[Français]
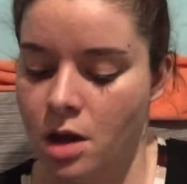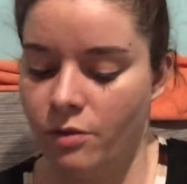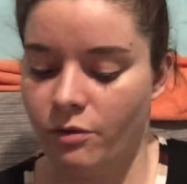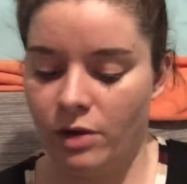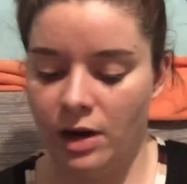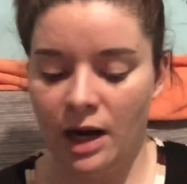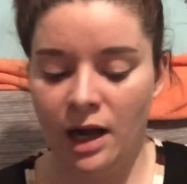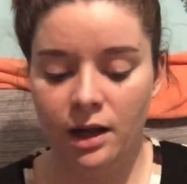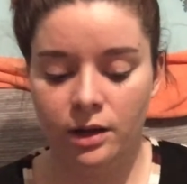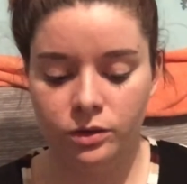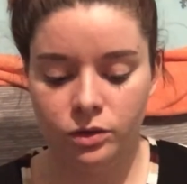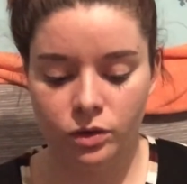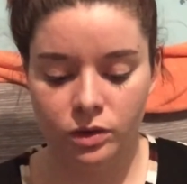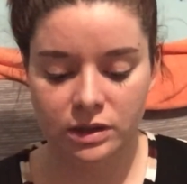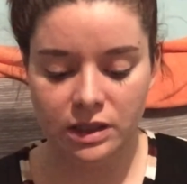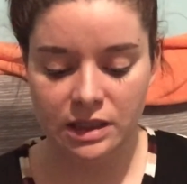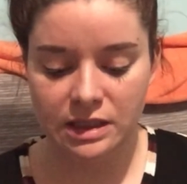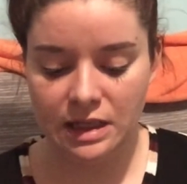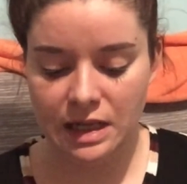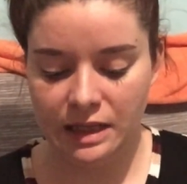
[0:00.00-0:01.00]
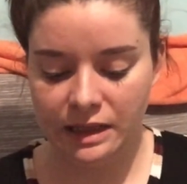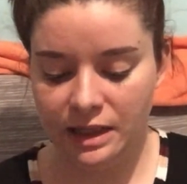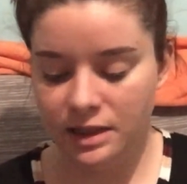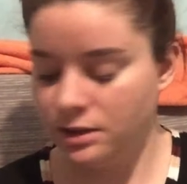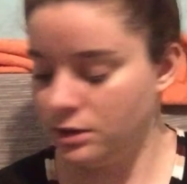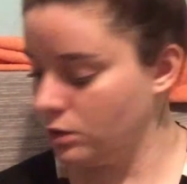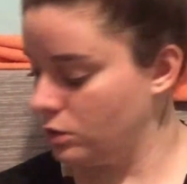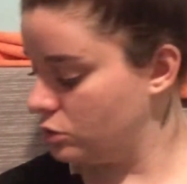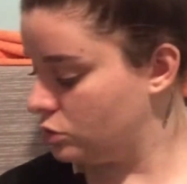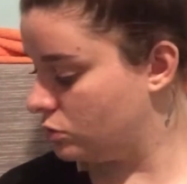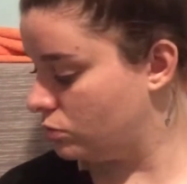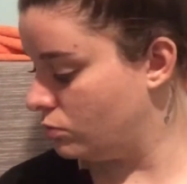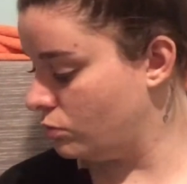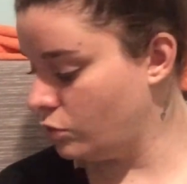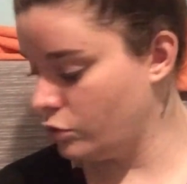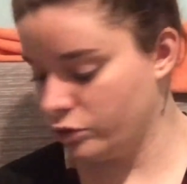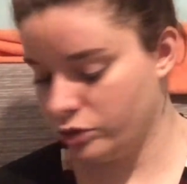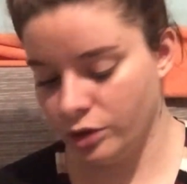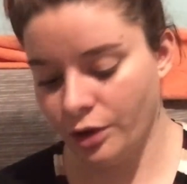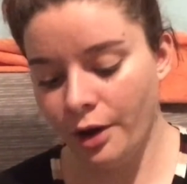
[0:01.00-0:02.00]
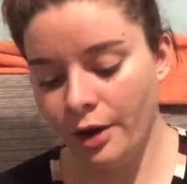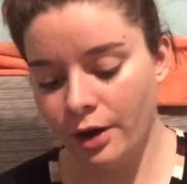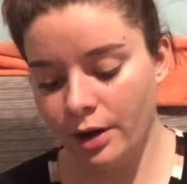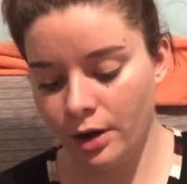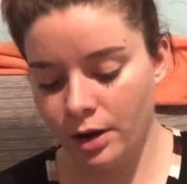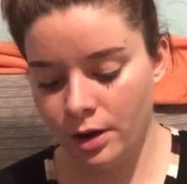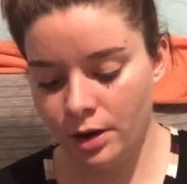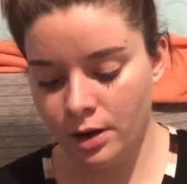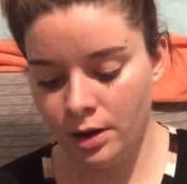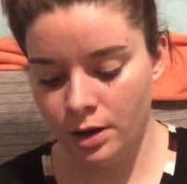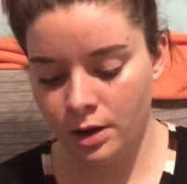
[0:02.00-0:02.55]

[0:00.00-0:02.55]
Voilà, donc ça, c'est la teinte Smoother